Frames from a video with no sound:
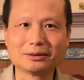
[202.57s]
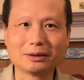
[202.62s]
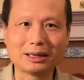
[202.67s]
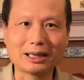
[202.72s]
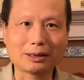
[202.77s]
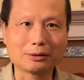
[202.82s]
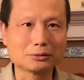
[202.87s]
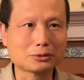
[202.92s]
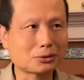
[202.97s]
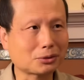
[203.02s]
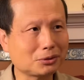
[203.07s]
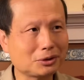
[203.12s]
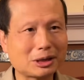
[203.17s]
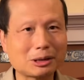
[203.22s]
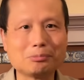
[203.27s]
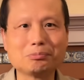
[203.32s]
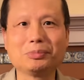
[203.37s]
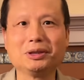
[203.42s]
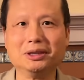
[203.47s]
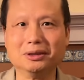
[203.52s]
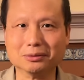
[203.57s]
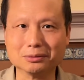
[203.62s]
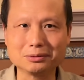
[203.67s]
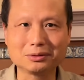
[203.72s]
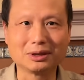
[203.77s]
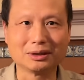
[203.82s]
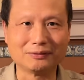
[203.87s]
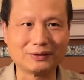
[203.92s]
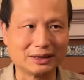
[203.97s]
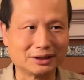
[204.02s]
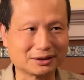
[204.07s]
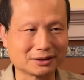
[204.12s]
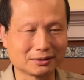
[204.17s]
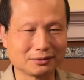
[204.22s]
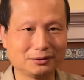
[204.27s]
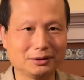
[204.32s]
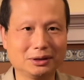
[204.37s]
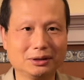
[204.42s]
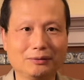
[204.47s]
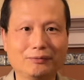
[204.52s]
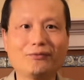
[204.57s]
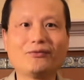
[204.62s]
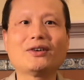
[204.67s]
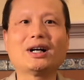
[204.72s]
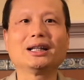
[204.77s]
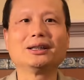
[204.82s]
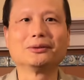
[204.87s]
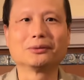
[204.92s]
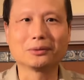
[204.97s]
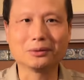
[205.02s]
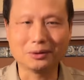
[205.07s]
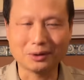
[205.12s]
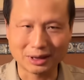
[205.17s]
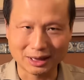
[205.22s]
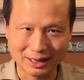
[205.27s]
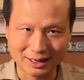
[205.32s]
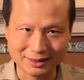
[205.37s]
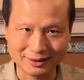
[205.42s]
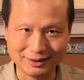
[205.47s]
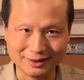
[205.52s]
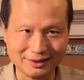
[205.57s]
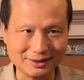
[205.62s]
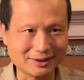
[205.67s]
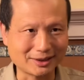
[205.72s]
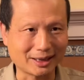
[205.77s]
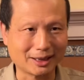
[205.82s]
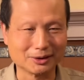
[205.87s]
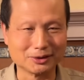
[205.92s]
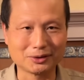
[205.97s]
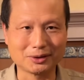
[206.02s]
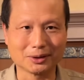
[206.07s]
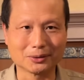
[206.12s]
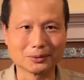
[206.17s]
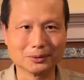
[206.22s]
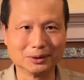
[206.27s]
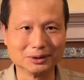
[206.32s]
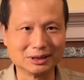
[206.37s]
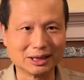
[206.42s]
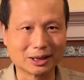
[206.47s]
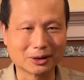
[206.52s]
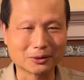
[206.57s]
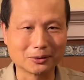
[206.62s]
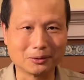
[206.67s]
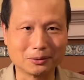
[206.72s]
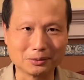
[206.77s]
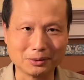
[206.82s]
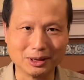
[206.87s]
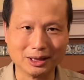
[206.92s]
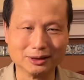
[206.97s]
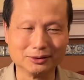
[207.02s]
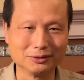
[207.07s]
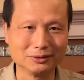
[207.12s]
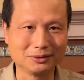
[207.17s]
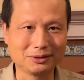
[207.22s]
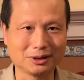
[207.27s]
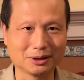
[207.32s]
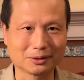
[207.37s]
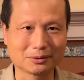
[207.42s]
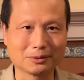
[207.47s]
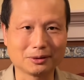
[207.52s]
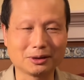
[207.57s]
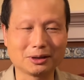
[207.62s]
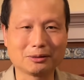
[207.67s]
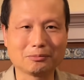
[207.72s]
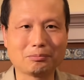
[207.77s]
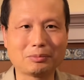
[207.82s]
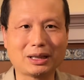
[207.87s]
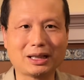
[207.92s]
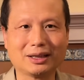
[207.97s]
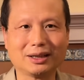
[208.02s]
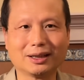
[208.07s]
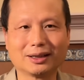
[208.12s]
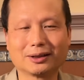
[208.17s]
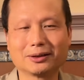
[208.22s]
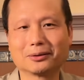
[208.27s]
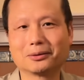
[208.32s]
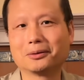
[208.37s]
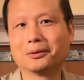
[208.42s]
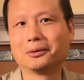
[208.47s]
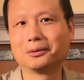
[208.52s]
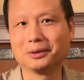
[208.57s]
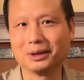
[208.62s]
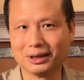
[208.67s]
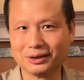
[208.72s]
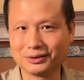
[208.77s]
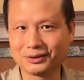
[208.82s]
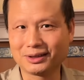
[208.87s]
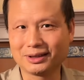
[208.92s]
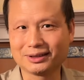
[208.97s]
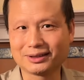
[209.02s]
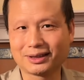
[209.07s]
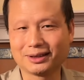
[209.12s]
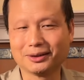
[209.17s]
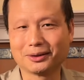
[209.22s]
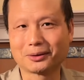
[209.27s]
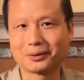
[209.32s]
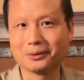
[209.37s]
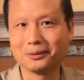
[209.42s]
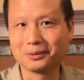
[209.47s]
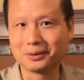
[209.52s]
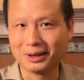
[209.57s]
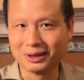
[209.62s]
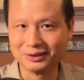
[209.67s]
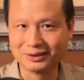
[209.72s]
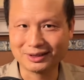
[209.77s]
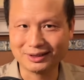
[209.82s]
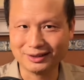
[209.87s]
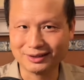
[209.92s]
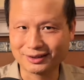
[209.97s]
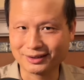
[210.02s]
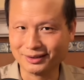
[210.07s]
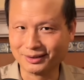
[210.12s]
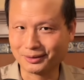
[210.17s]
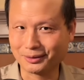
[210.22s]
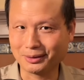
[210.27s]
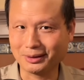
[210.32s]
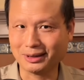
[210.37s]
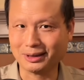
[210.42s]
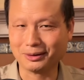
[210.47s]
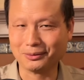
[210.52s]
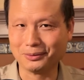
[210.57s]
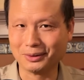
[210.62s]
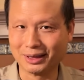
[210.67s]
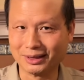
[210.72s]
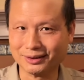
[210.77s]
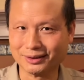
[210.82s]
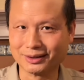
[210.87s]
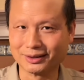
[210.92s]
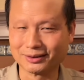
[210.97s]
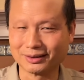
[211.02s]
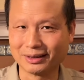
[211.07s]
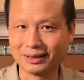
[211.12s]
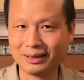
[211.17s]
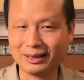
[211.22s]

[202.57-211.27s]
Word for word: 要出现笔误的话，只会反过来，你想写国家公园，结果呢把那个公园写成了公元七世纪的园子，